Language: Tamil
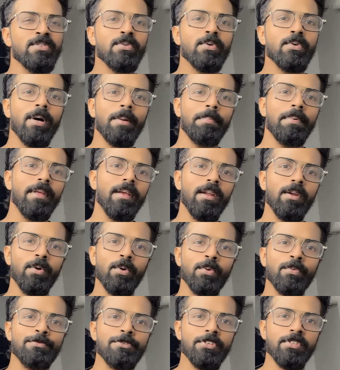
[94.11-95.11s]
ஸோ அப்படியான
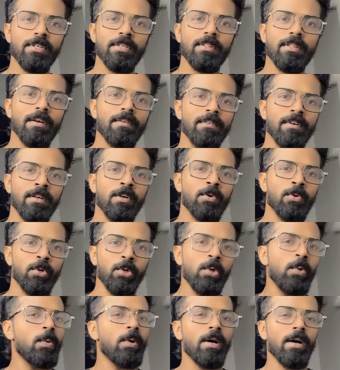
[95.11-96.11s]
ஒரு விஷயத்தை அவங்க
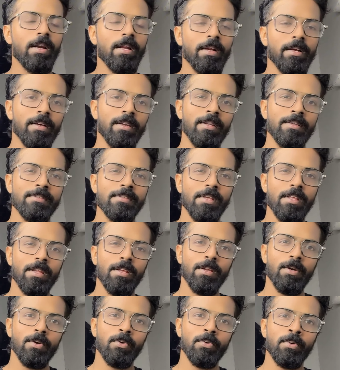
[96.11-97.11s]
கொண்டு வராங்கள
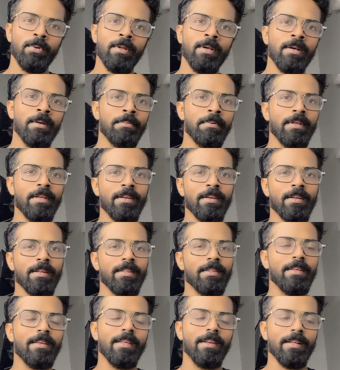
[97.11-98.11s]
சீரியலுக்குள்ளே
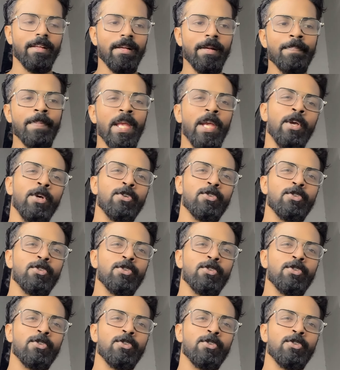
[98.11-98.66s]
அப்படின்றது இருக்குது